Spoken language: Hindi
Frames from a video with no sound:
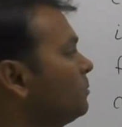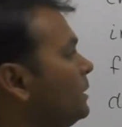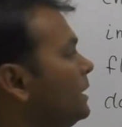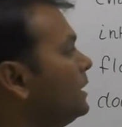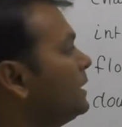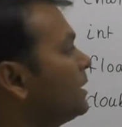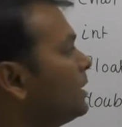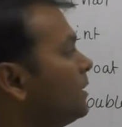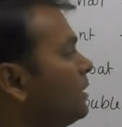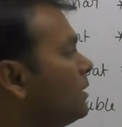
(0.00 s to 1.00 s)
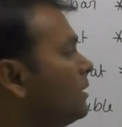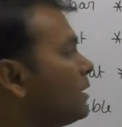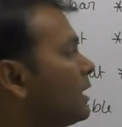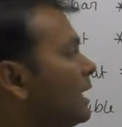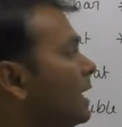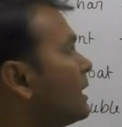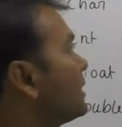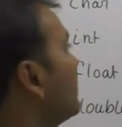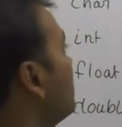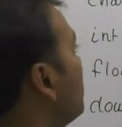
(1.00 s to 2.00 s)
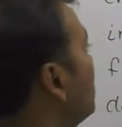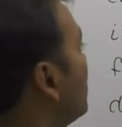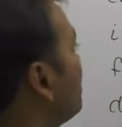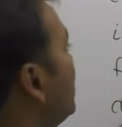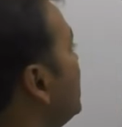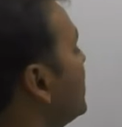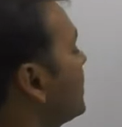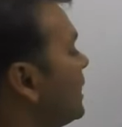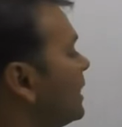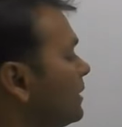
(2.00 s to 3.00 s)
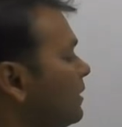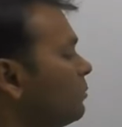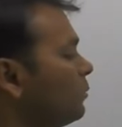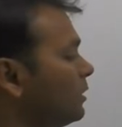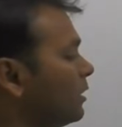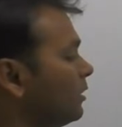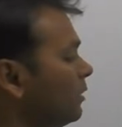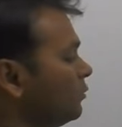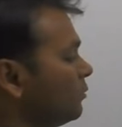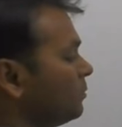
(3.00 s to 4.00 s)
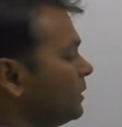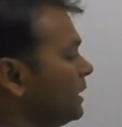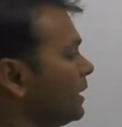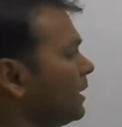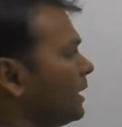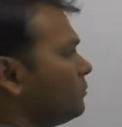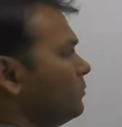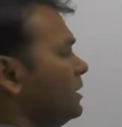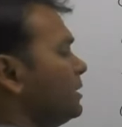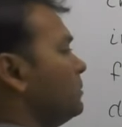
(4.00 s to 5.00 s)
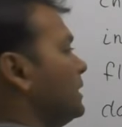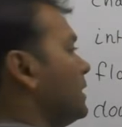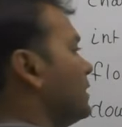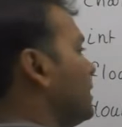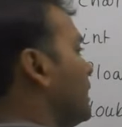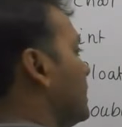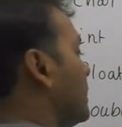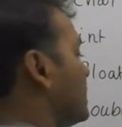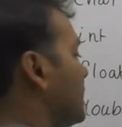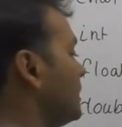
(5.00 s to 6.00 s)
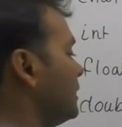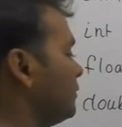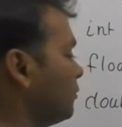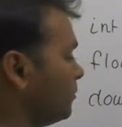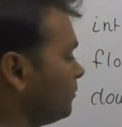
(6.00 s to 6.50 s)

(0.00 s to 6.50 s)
पी इज अ कैरेक्टर पॉइंटर पी जा कैरेक्टर पॉइंटर तो पी का एड मीन्स पी के अंदर एड्रेस क्या है जीरो